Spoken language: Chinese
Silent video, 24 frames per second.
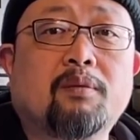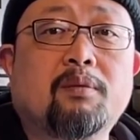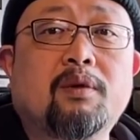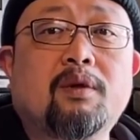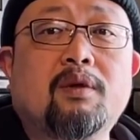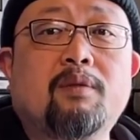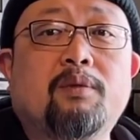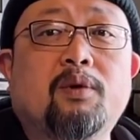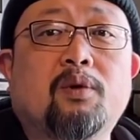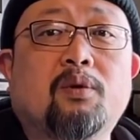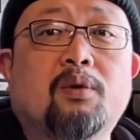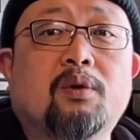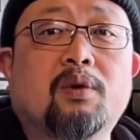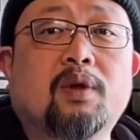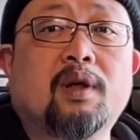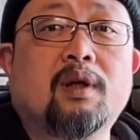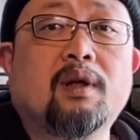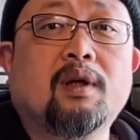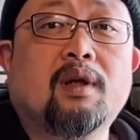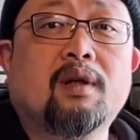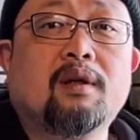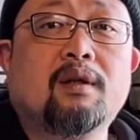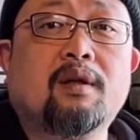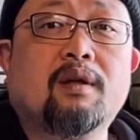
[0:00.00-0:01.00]
你比如说
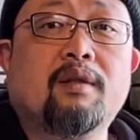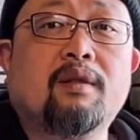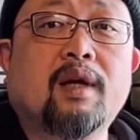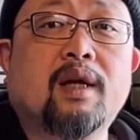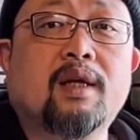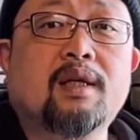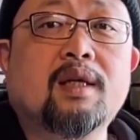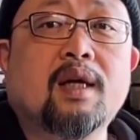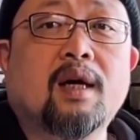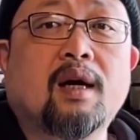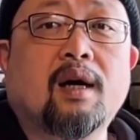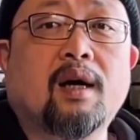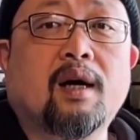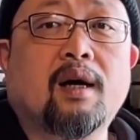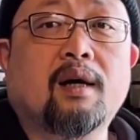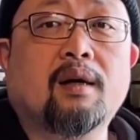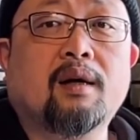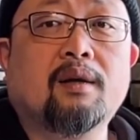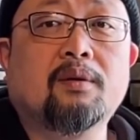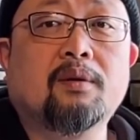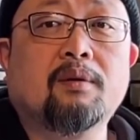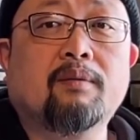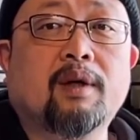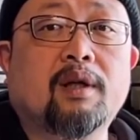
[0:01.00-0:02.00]
您在上海
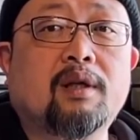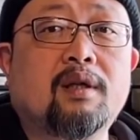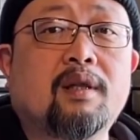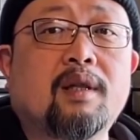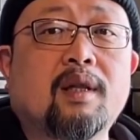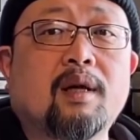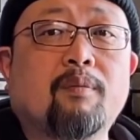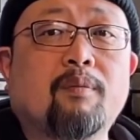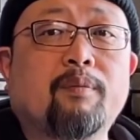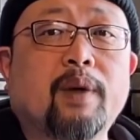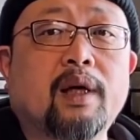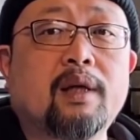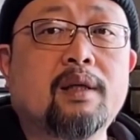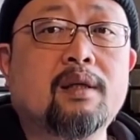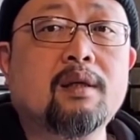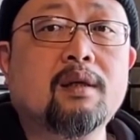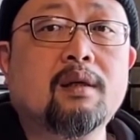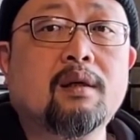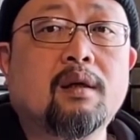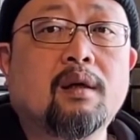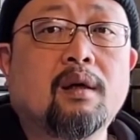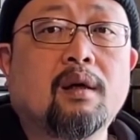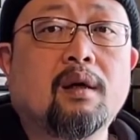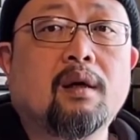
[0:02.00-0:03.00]
对吧？您在北
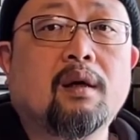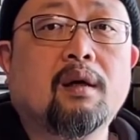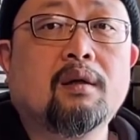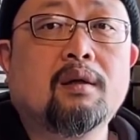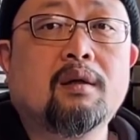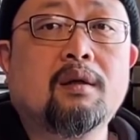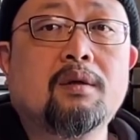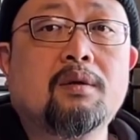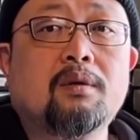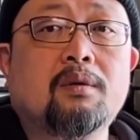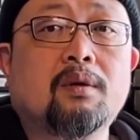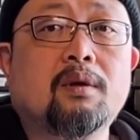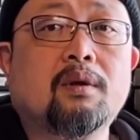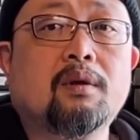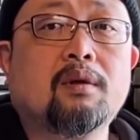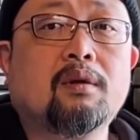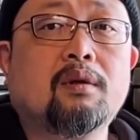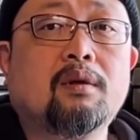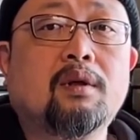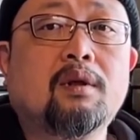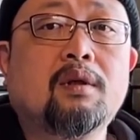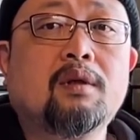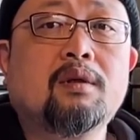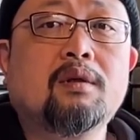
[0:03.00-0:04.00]
京，您觉
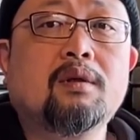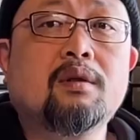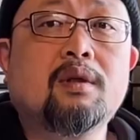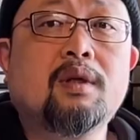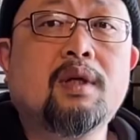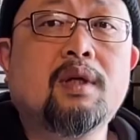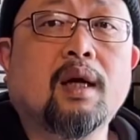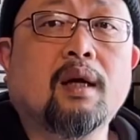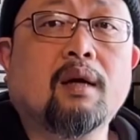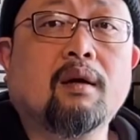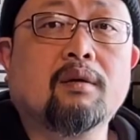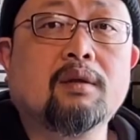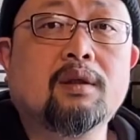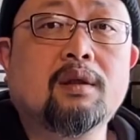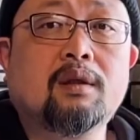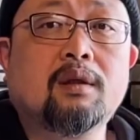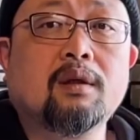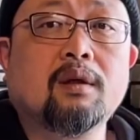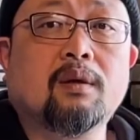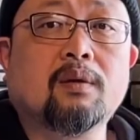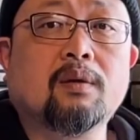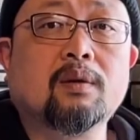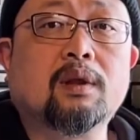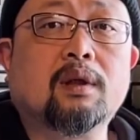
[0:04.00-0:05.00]
您自己养老金是
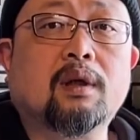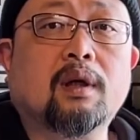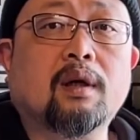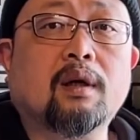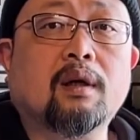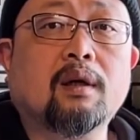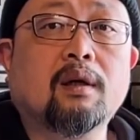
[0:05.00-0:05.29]
够使